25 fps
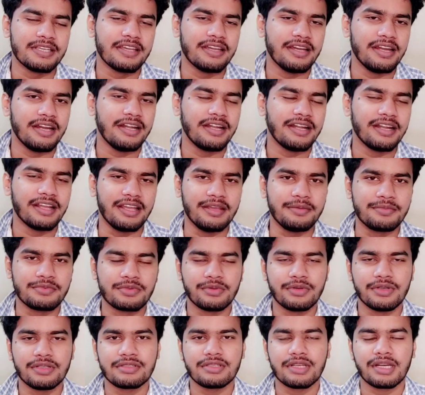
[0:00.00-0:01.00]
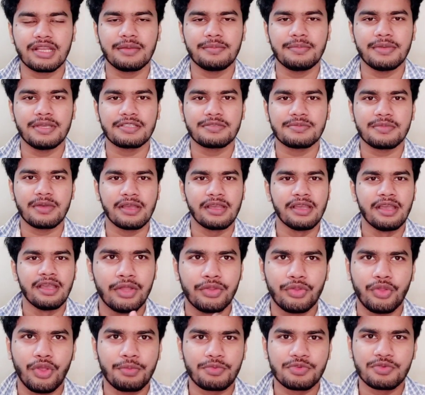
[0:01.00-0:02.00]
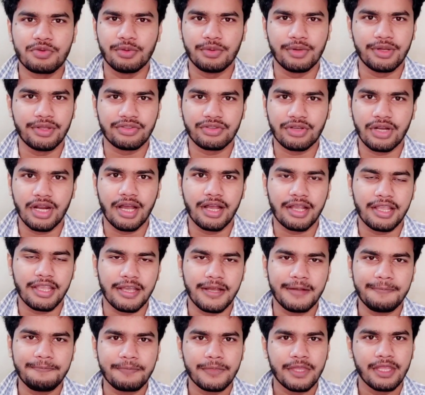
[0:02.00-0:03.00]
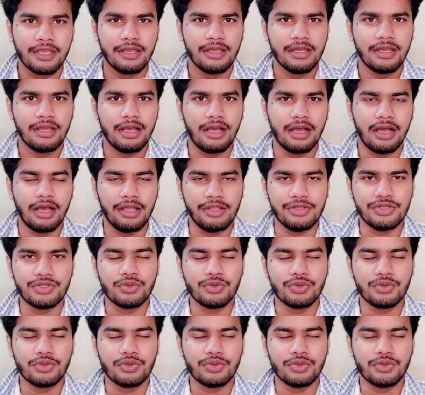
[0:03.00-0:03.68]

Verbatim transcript: एंड एम्स भुवनेश्वर के बीच में तो एम्स भुवनेश्वर आ गया